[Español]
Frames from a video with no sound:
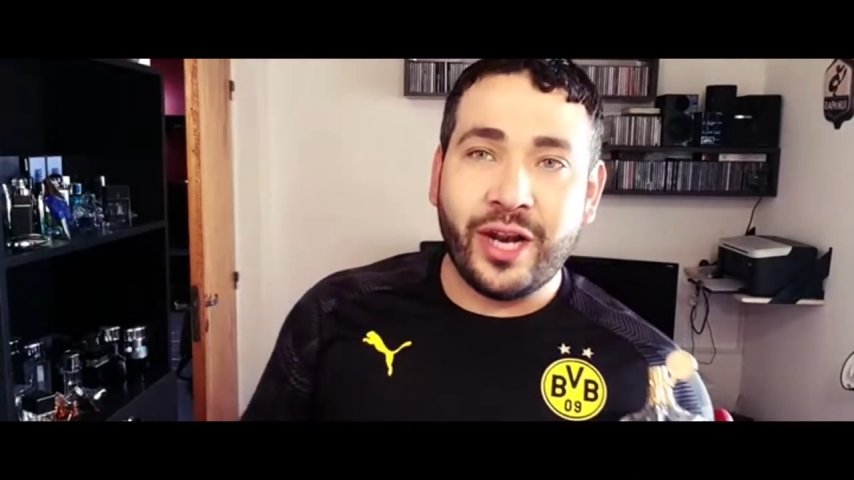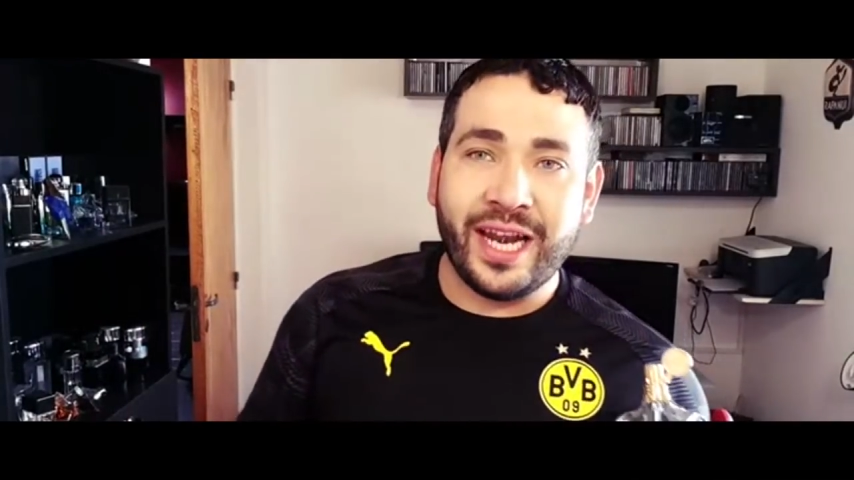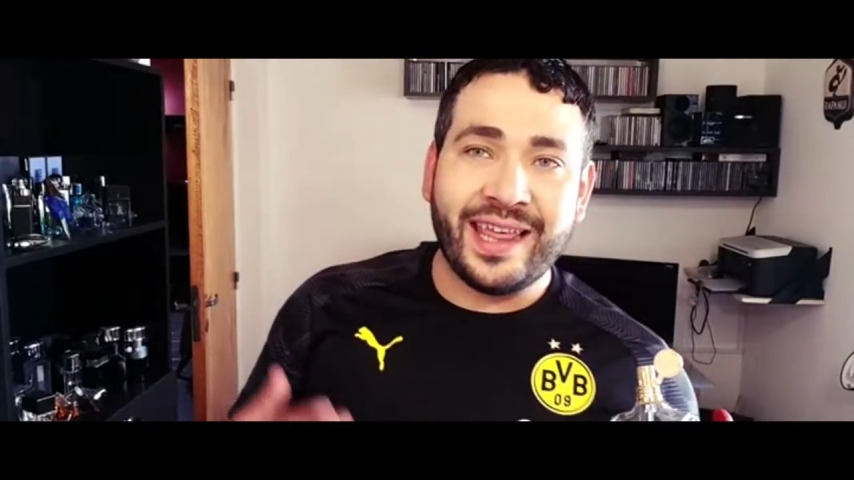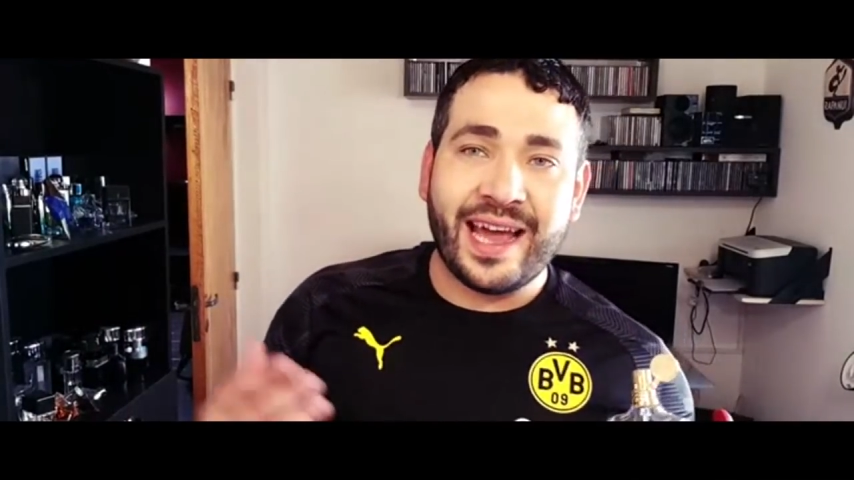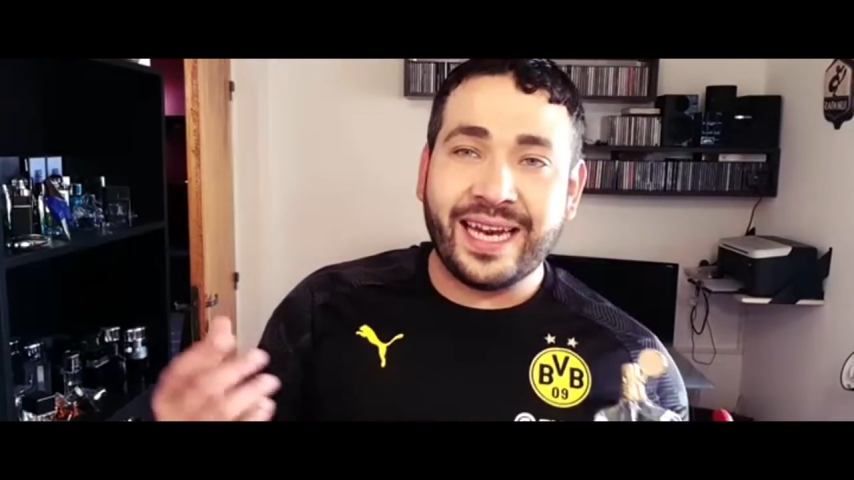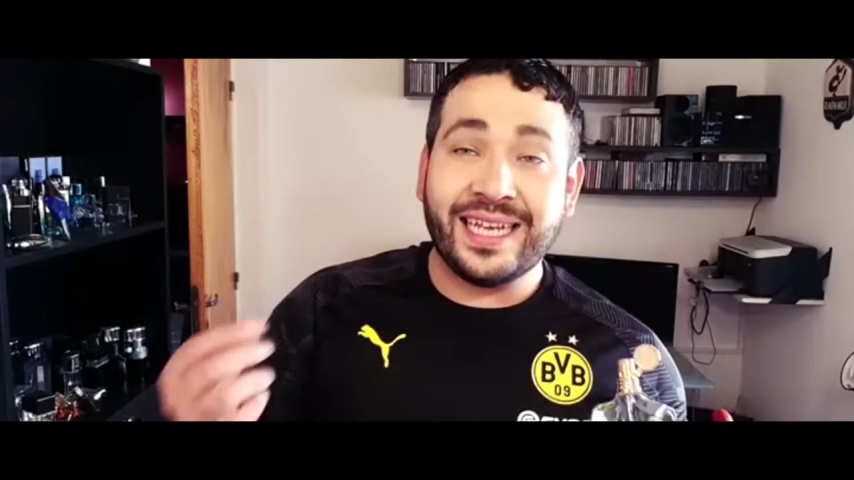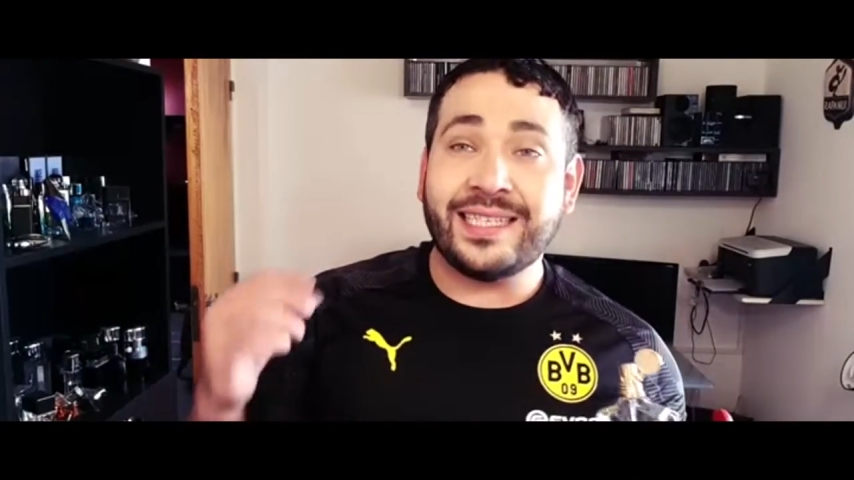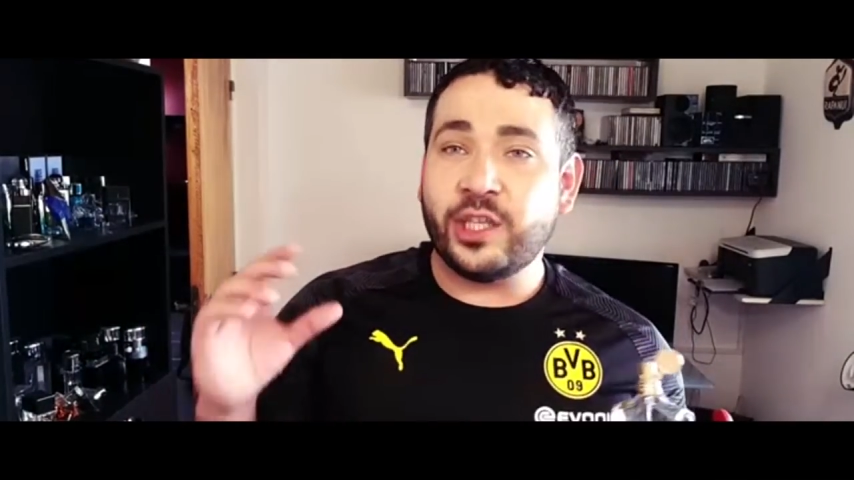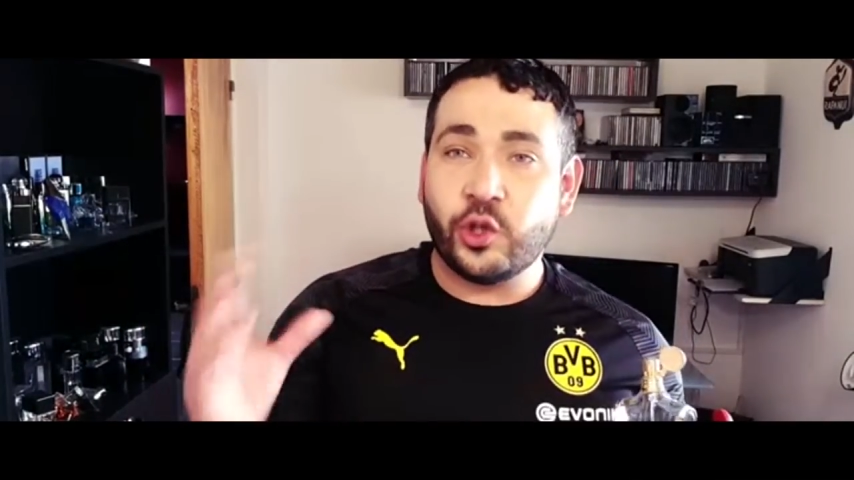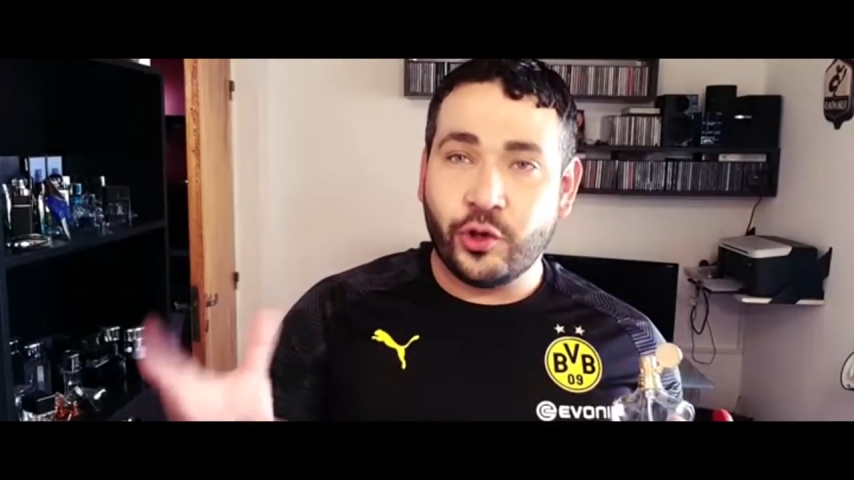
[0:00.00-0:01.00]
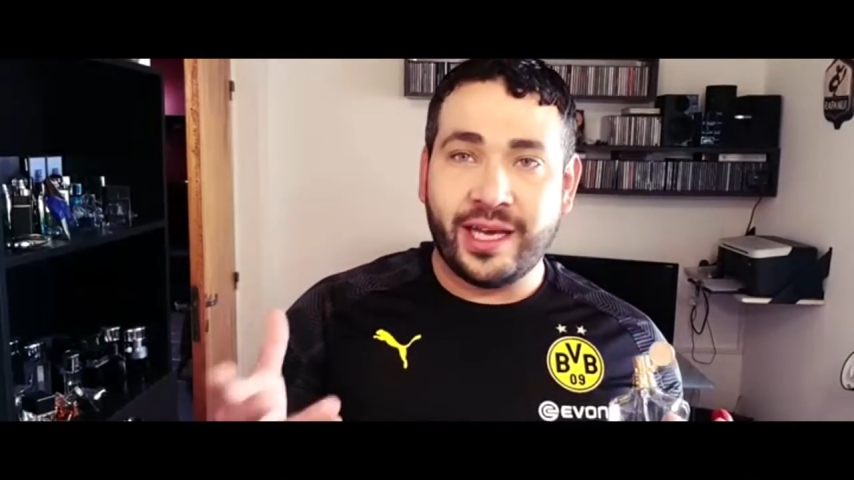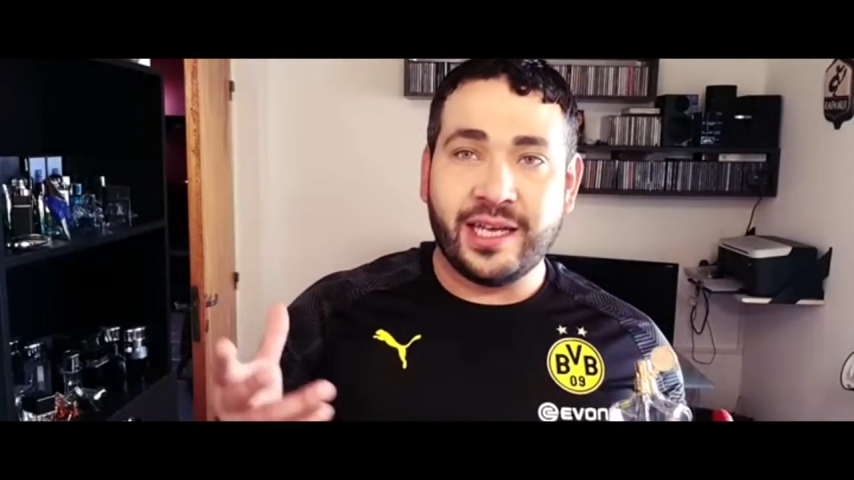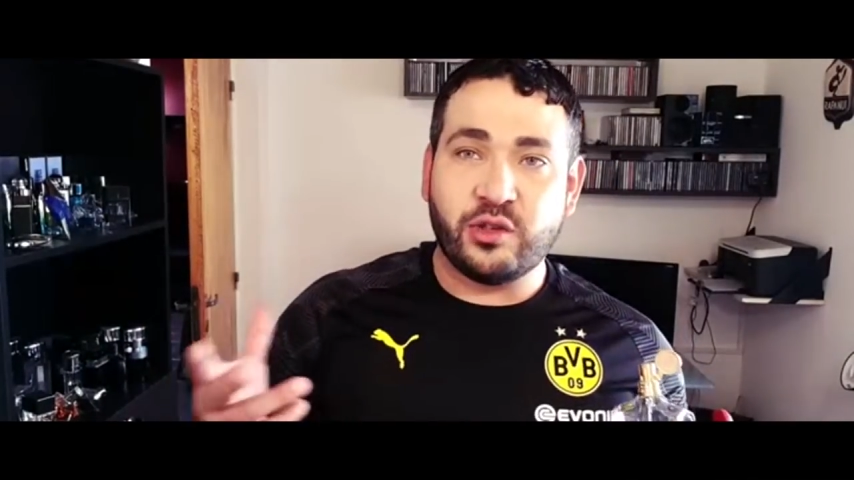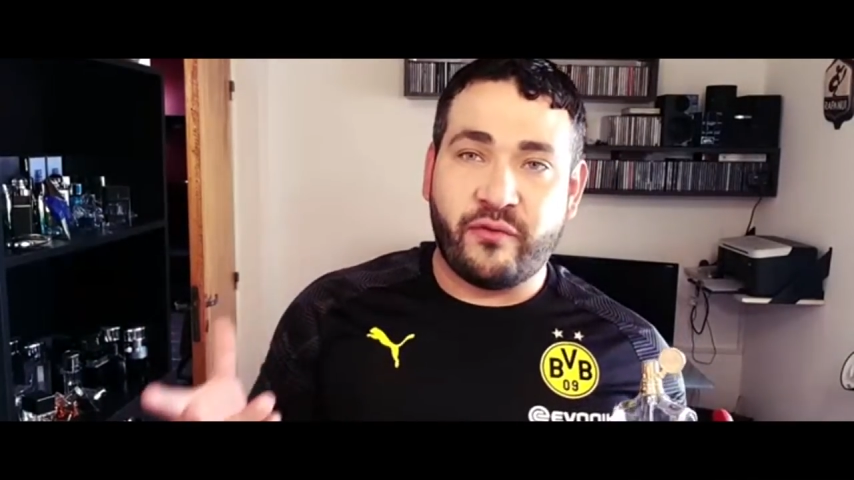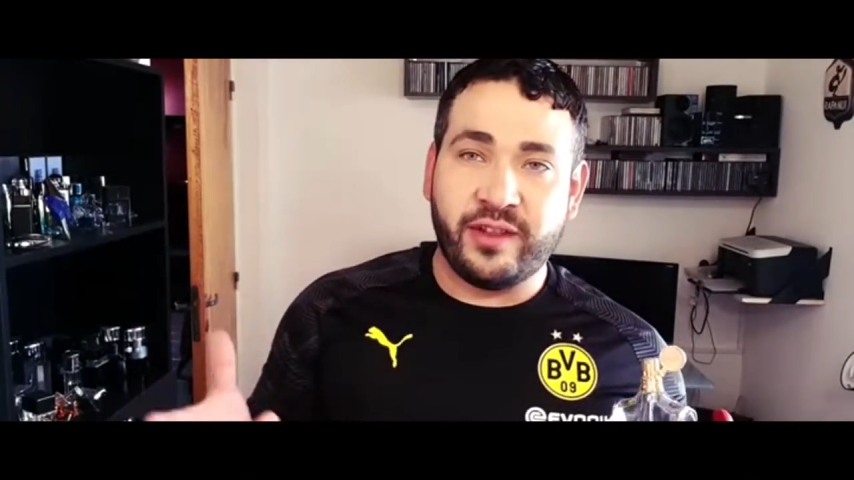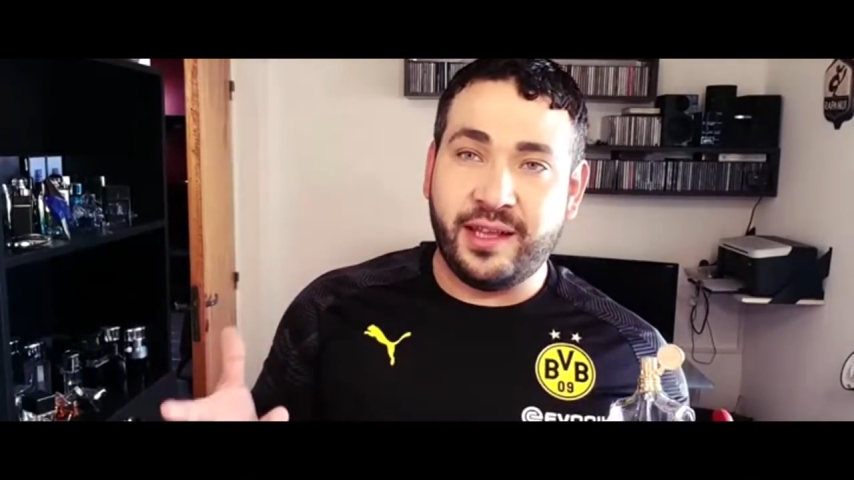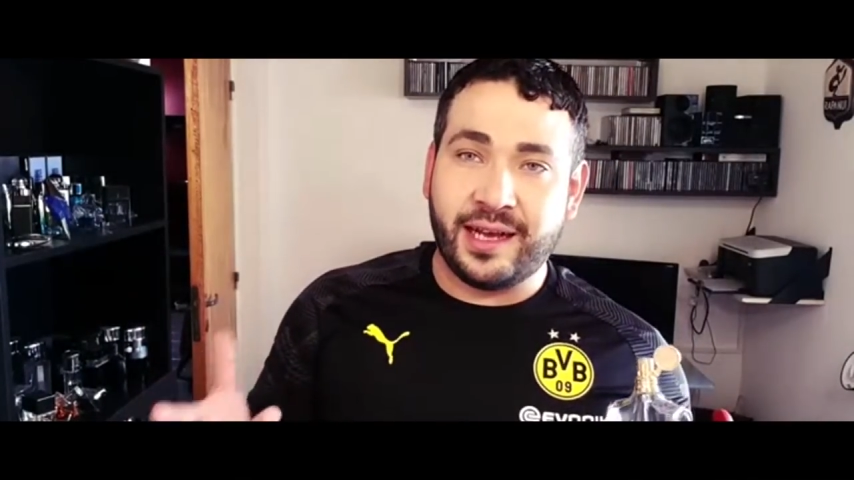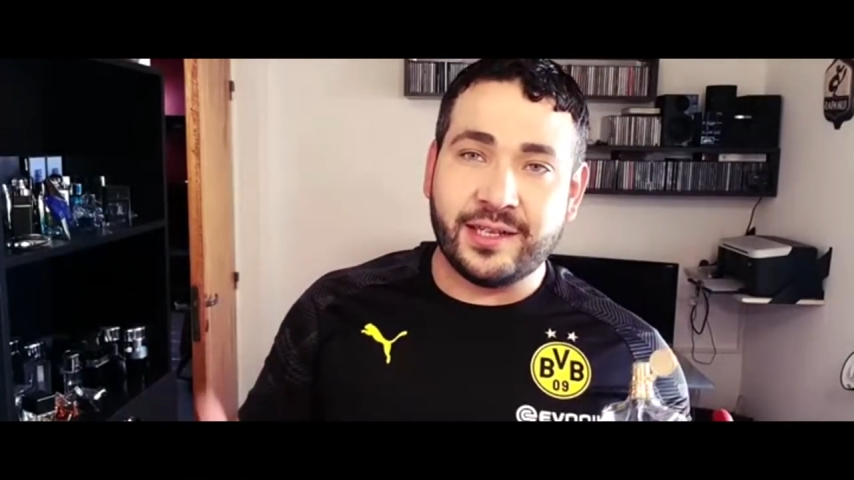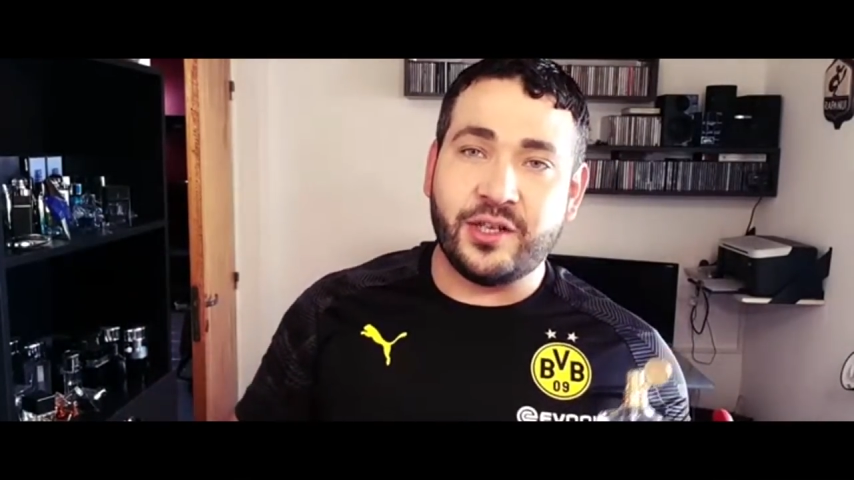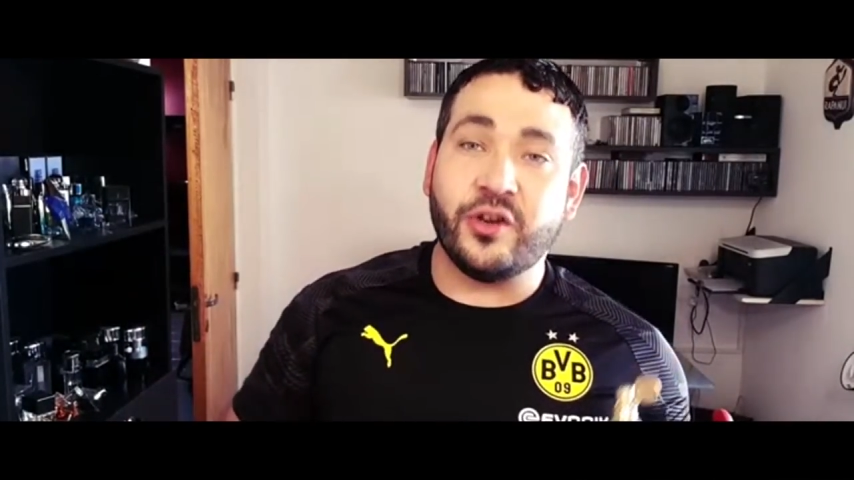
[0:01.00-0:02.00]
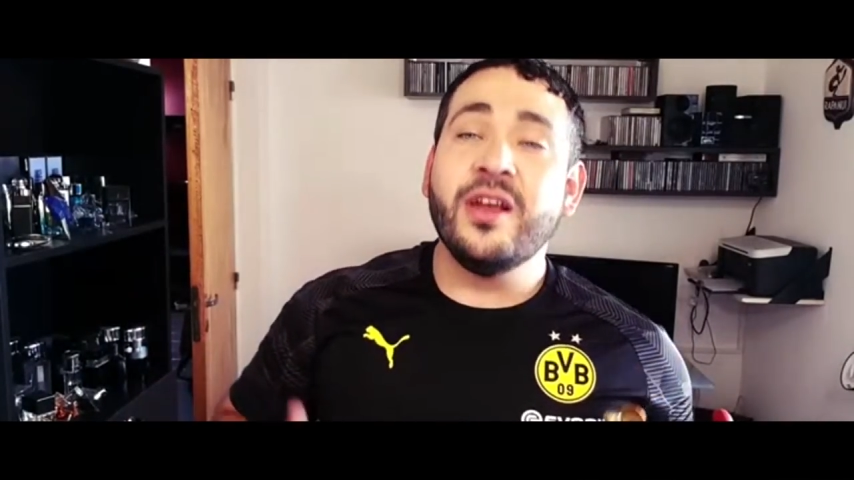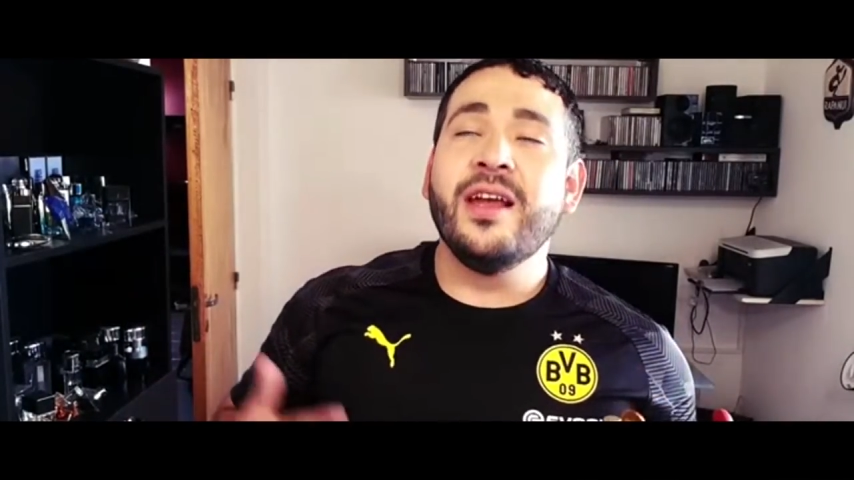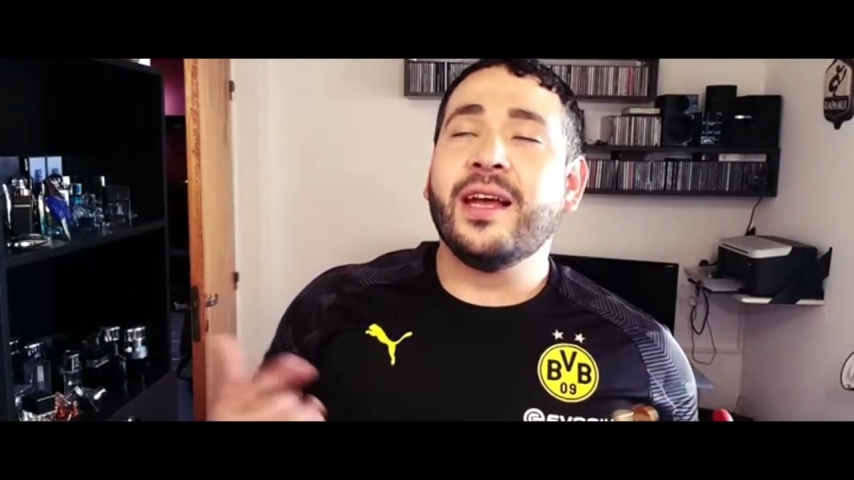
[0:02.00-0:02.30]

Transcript: le dan ese toque de sofisticación